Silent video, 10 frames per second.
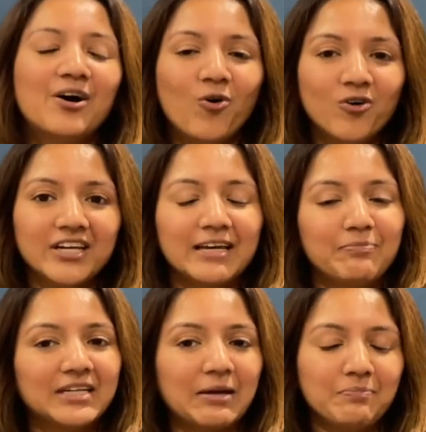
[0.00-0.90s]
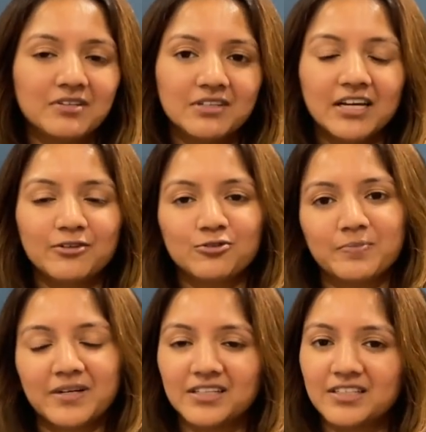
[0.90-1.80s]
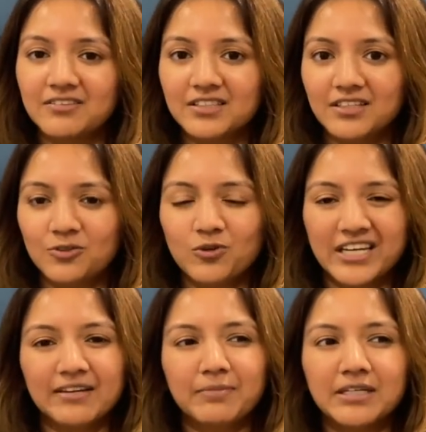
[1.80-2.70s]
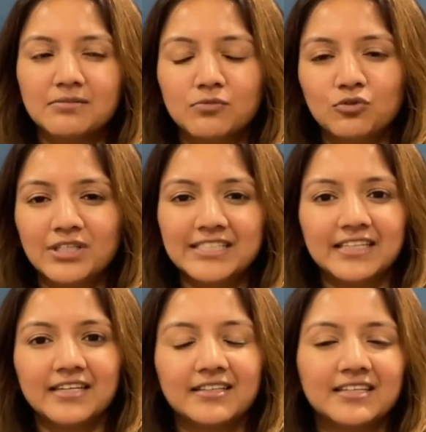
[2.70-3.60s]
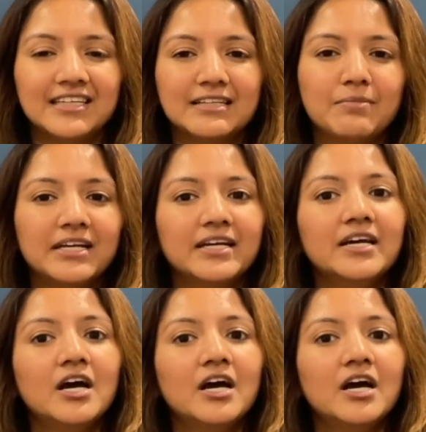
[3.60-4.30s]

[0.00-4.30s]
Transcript: ஓகே இப்போ டெம்பரவரியாக யூஸ் பண்ணுறதுக்கு வந்து அது ஓகே பட் பட் ஸ்மூதி செய்கிறதுக்கு இந்த மாதிரி